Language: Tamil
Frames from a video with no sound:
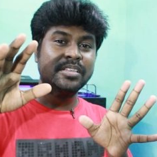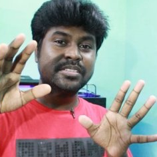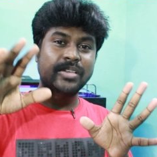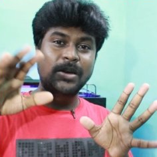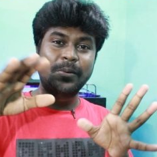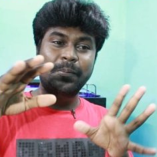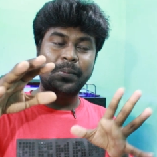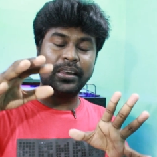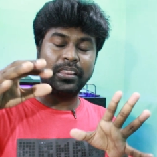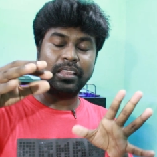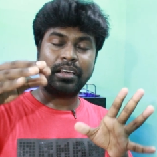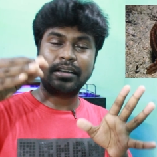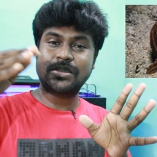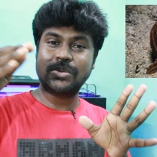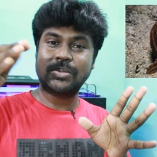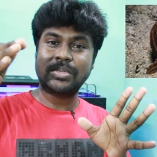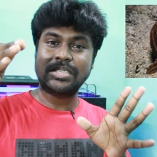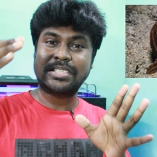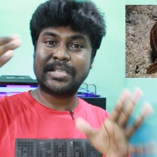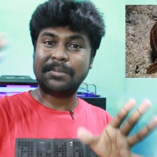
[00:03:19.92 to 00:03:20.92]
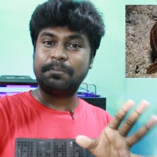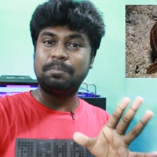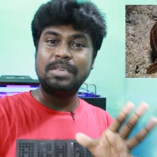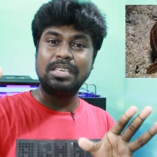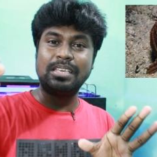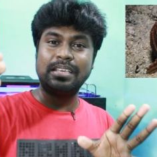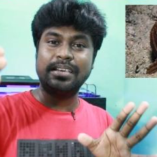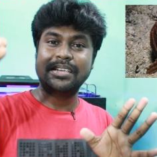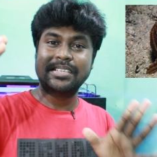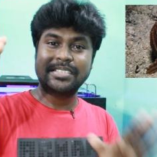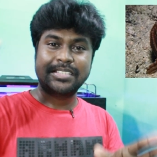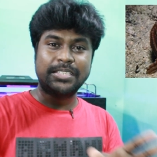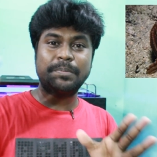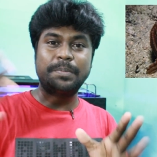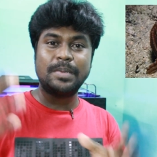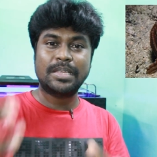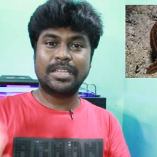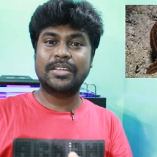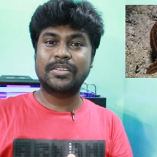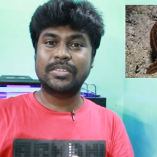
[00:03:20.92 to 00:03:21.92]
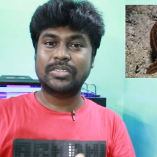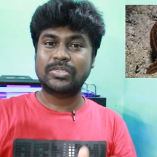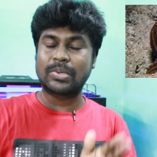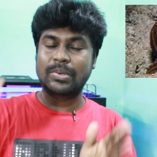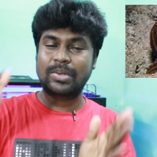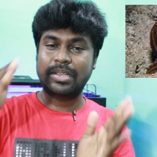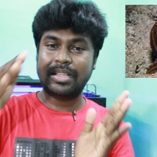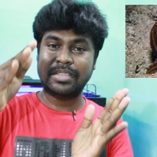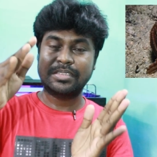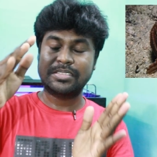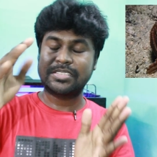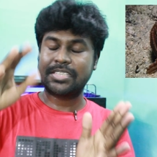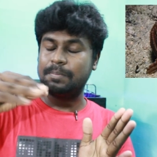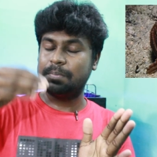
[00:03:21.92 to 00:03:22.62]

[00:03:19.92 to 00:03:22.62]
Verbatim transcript: ஸோ இப்போ ஏதாச்சும் ஒரு சிப்பி சிப்பி இருக்குன்னு வச்சுக்கோங்களேன் அந்த